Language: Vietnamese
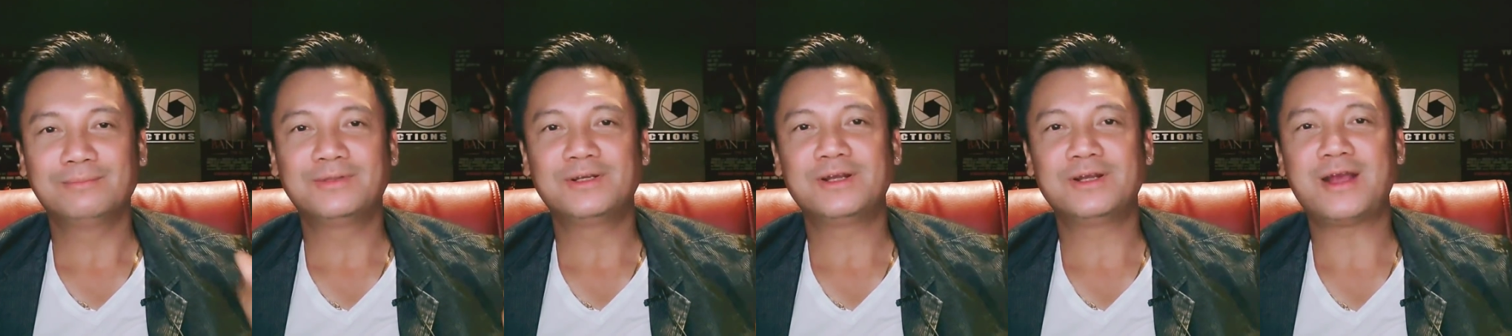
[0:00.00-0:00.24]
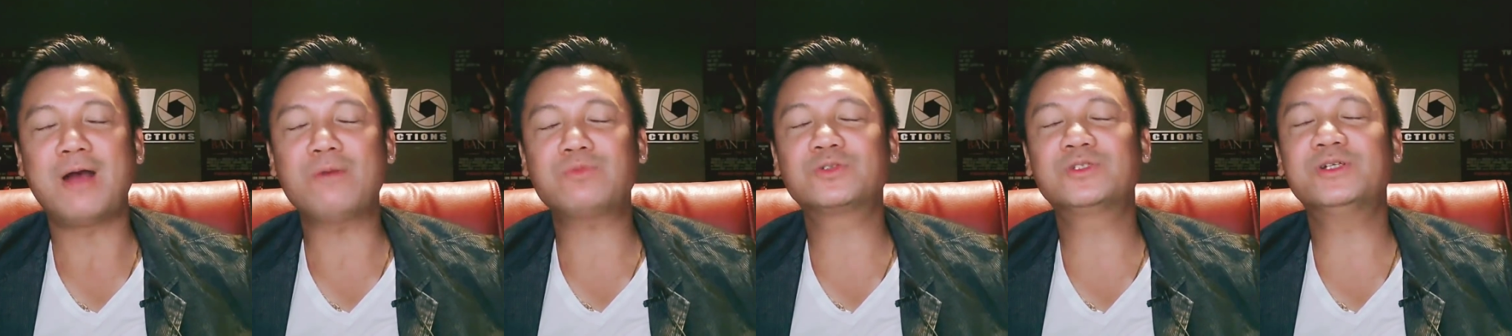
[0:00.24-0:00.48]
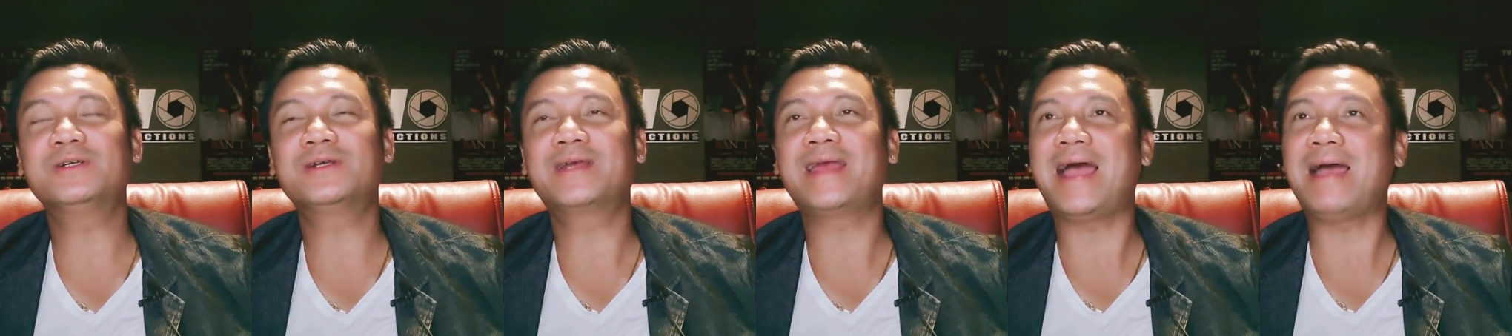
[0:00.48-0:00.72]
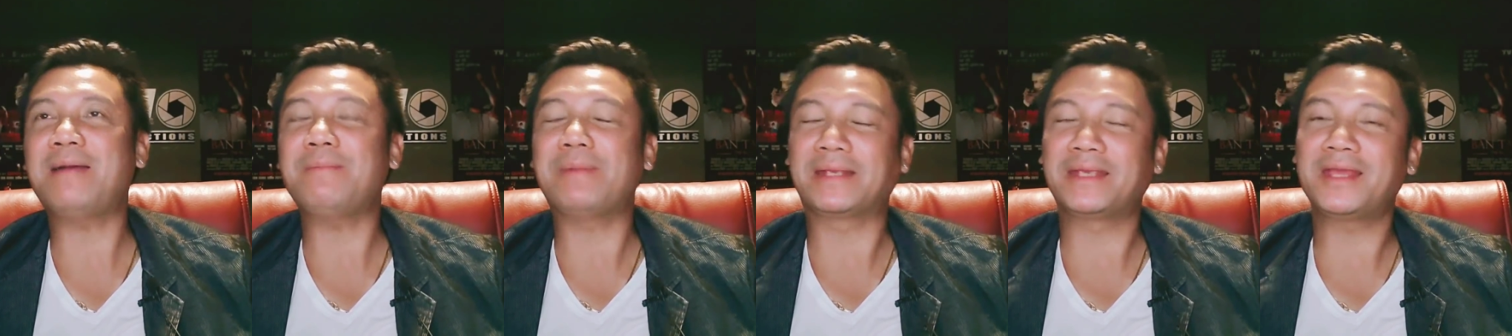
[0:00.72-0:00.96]
hóc xương
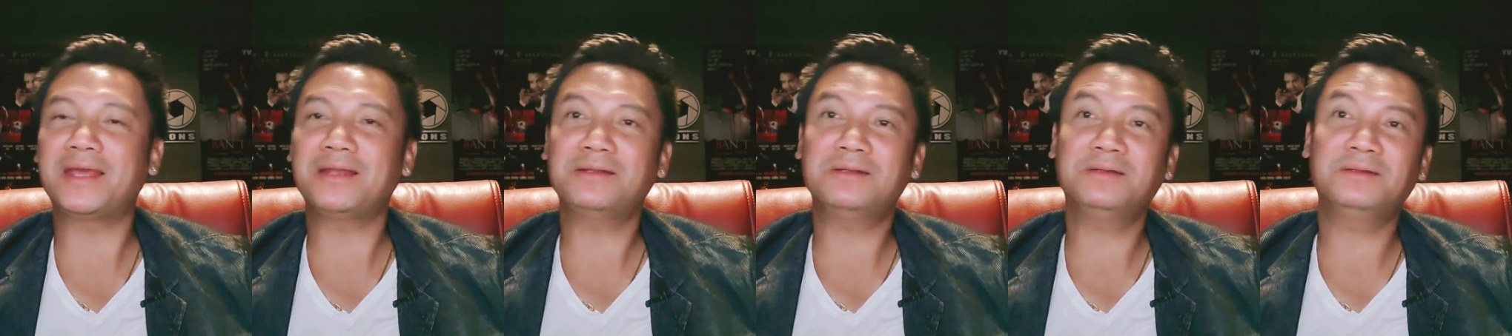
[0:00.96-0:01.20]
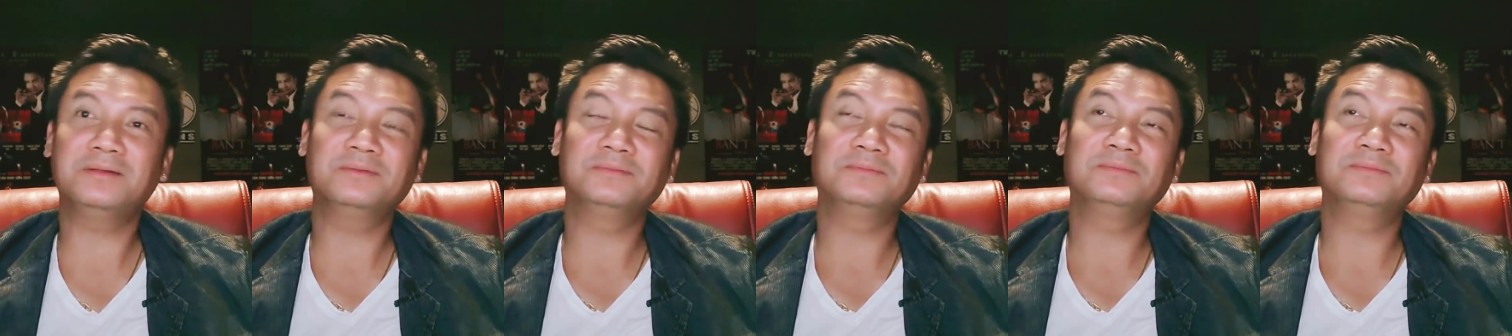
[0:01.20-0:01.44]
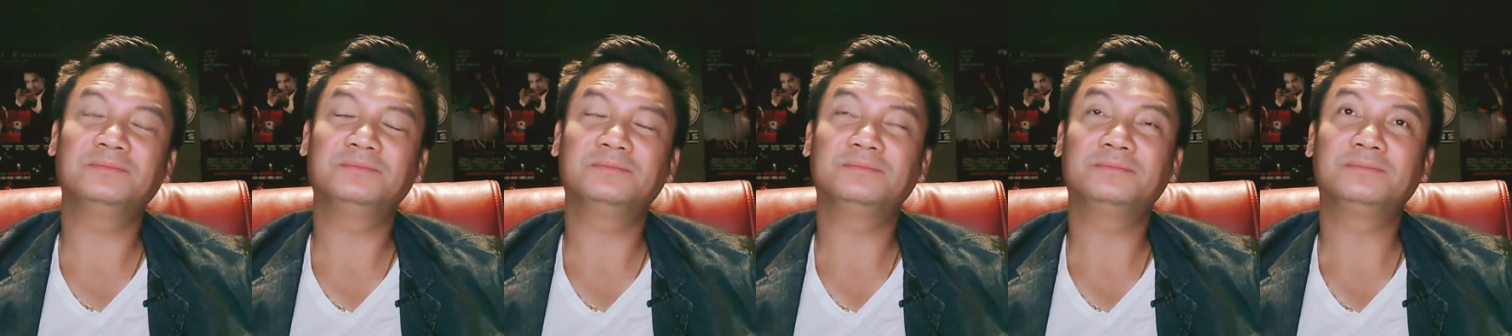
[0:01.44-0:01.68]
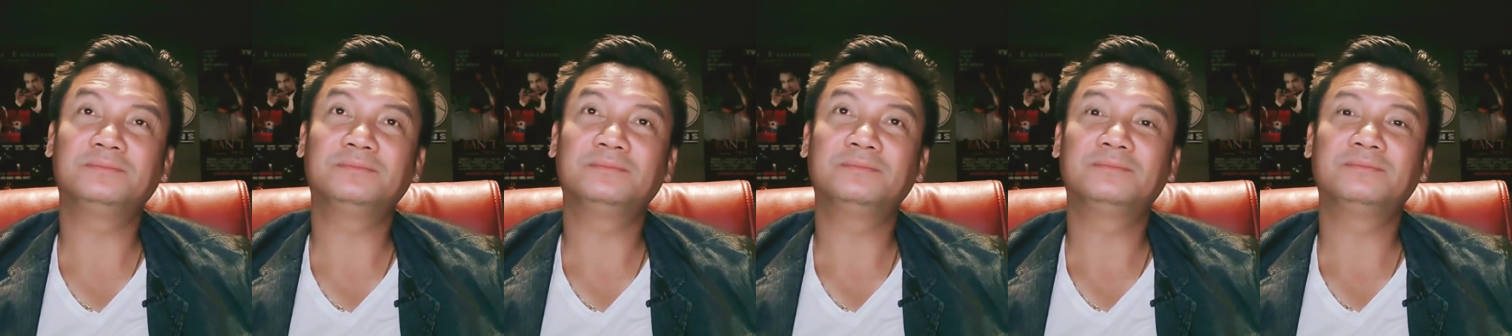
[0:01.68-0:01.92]
cá mà chết
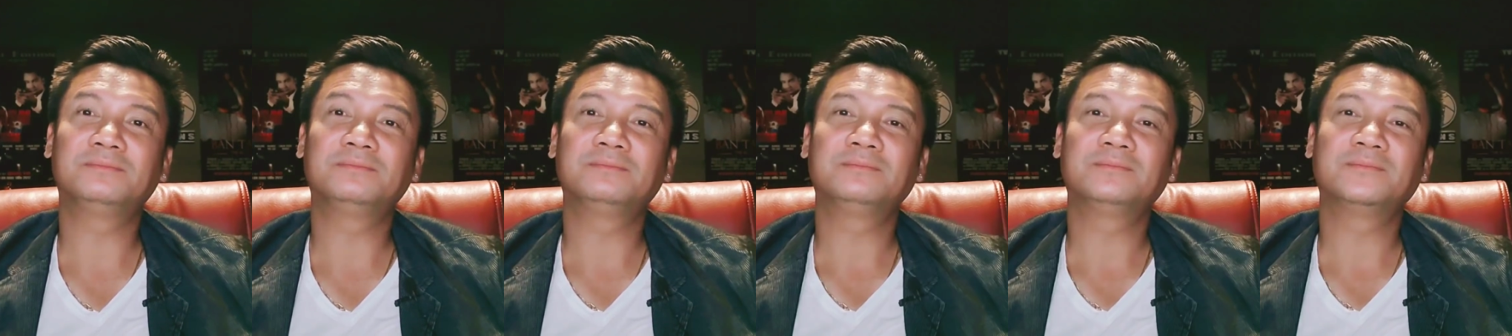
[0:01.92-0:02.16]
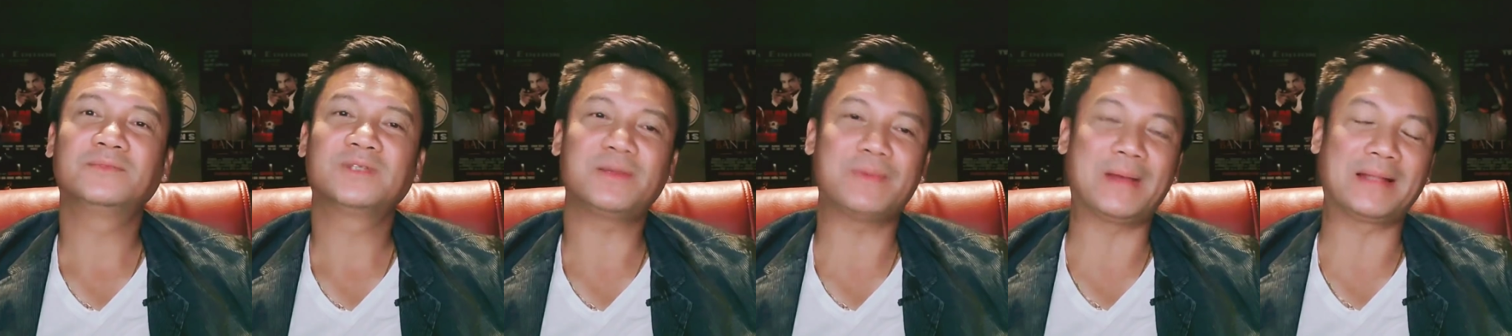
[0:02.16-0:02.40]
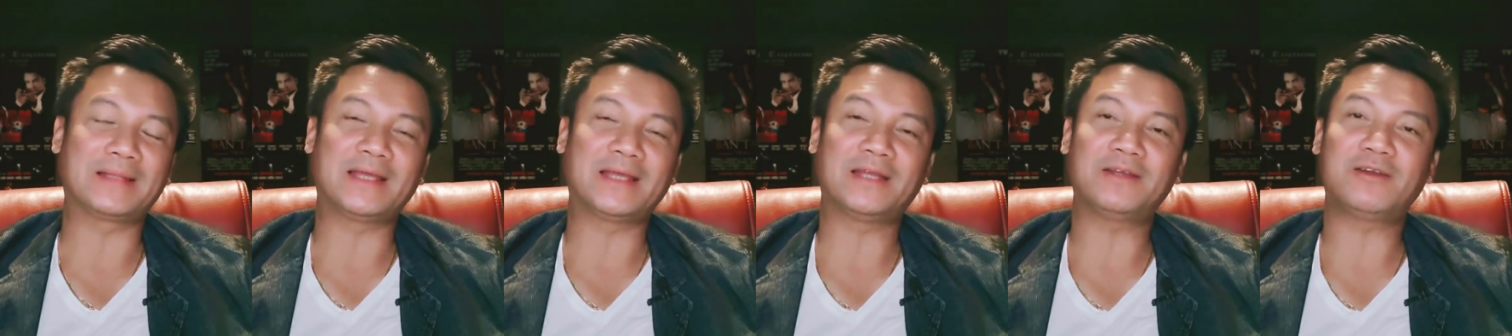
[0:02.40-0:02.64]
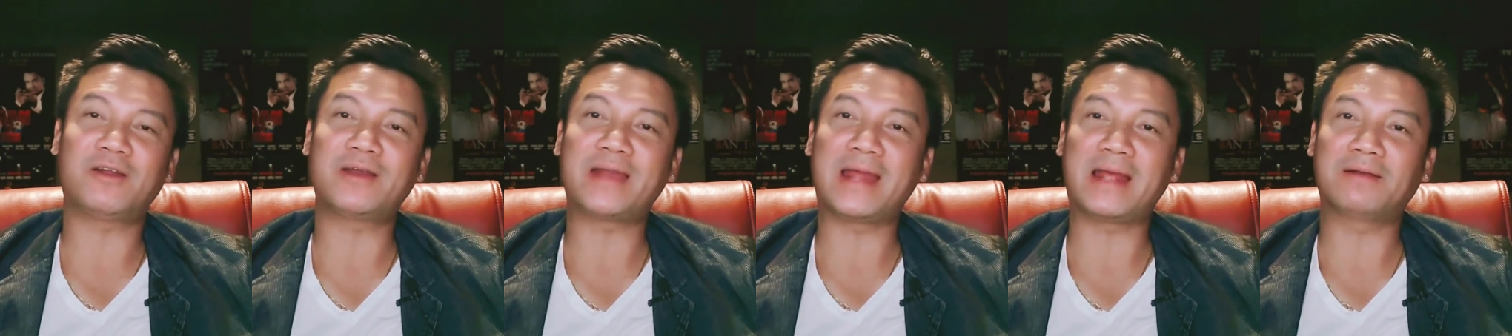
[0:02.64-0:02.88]
các bạn thấy
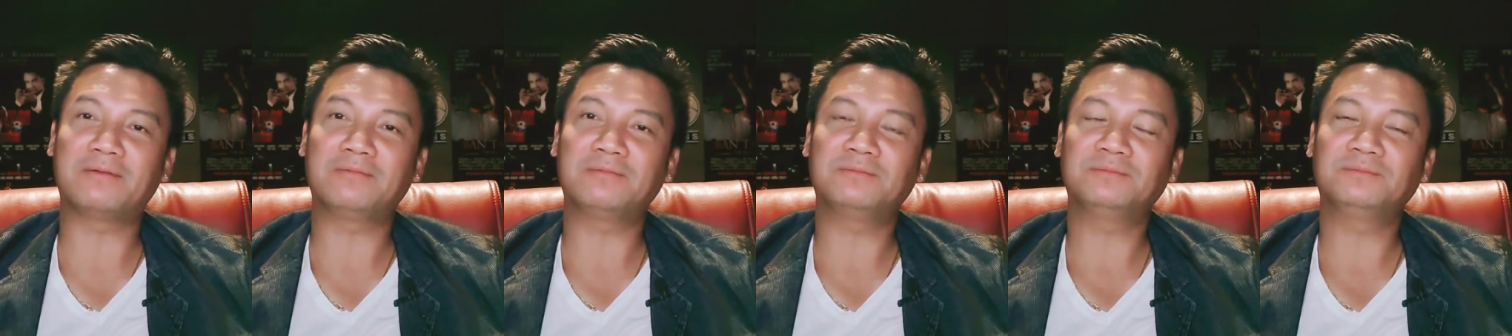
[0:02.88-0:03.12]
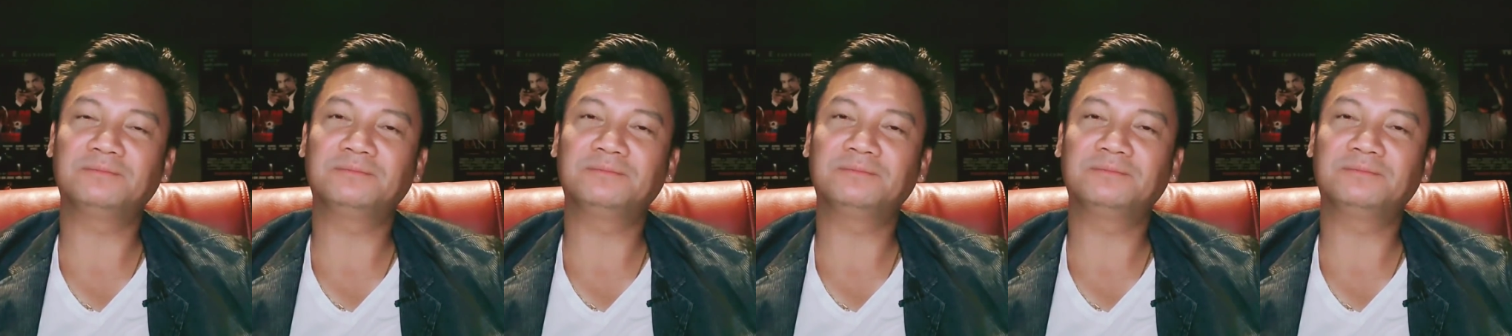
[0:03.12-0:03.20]
rõ ràng không